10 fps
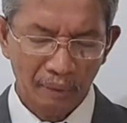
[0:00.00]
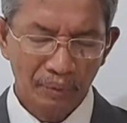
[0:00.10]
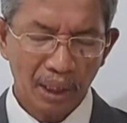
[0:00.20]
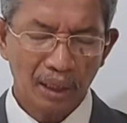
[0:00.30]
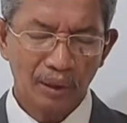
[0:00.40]

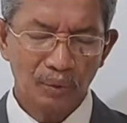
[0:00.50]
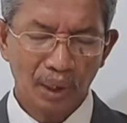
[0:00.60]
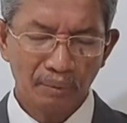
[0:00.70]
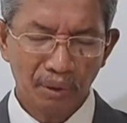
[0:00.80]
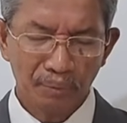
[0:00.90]
biarlah
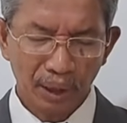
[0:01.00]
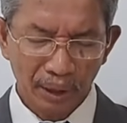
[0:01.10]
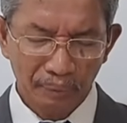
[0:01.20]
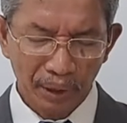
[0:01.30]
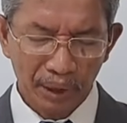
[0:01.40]
Tuhan
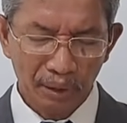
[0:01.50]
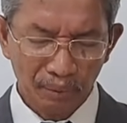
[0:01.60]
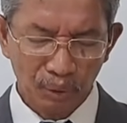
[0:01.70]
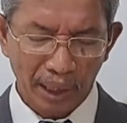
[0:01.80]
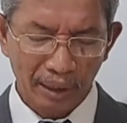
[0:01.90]
memberi
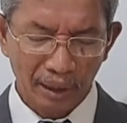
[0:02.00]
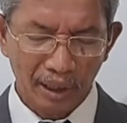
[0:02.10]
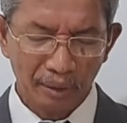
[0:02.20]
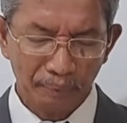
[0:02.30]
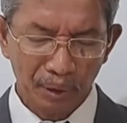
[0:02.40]
penghiburan
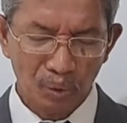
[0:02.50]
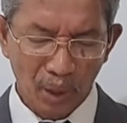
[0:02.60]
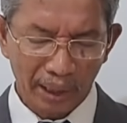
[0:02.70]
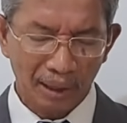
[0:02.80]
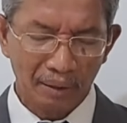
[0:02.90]
dan
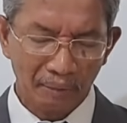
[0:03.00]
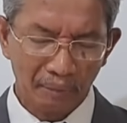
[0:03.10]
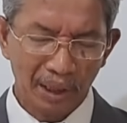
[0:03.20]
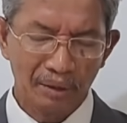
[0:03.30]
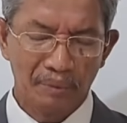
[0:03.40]
penguatan
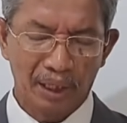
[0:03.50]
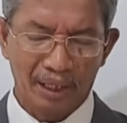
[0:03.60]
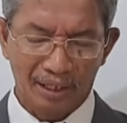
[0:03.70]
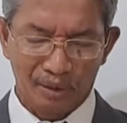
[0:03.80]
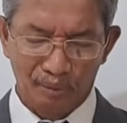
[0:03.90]
bagi
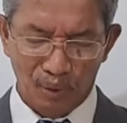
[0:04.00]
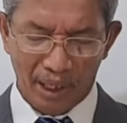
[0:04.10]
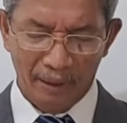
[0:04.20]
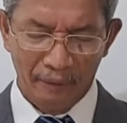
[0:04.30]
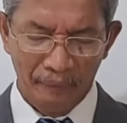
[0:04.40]
mereka semua.